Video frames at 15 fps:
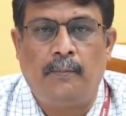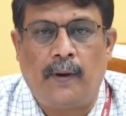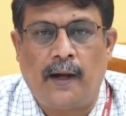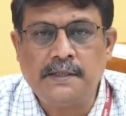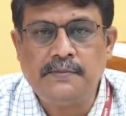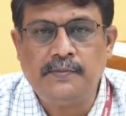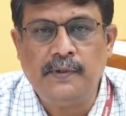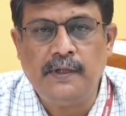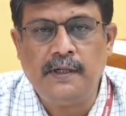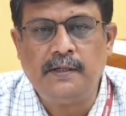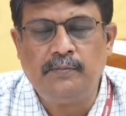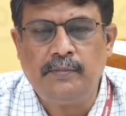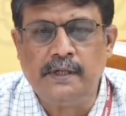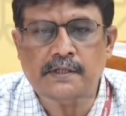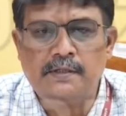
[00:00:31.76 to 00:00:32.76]
পাঁচ মিনিট
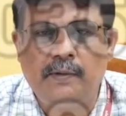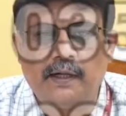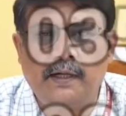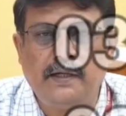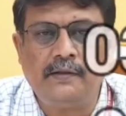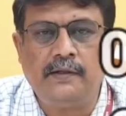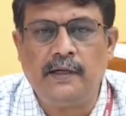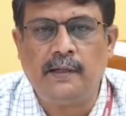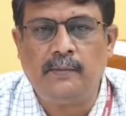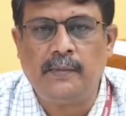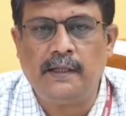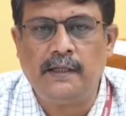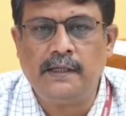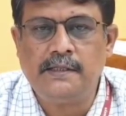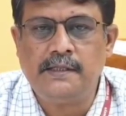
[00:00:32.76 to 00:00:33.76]
বেশিরভাগ ক্ষেত্রে
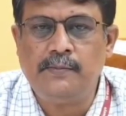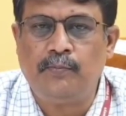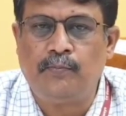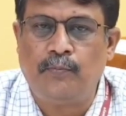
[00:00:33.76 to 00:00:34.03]
আমরা দেখছি